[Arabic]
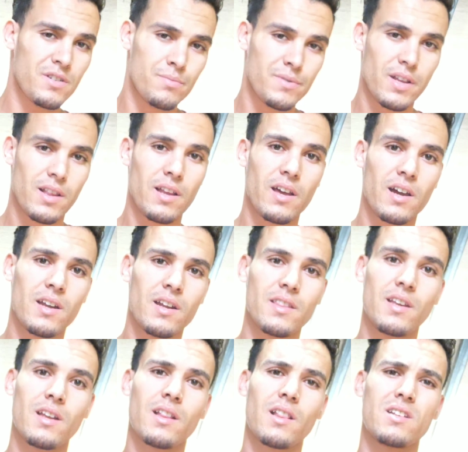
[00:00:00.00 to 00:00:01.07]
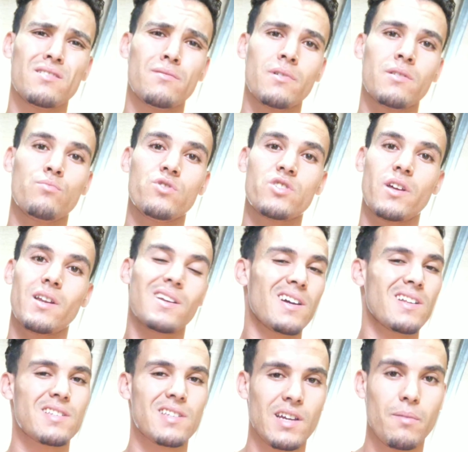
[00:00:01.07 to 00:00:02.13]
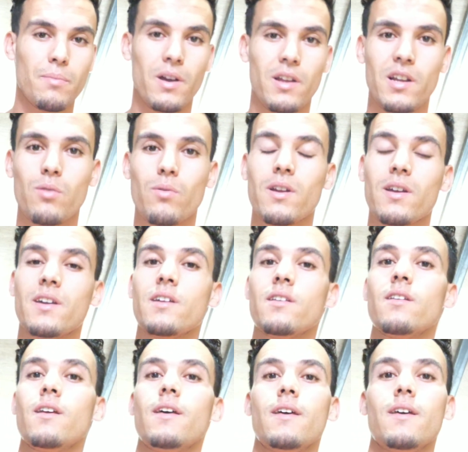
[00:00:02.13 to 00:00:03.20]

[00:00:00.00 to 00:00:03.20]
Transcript: فاش مشات لي القناه ديال 300 مشترك كانت صعيبه عليا ولكن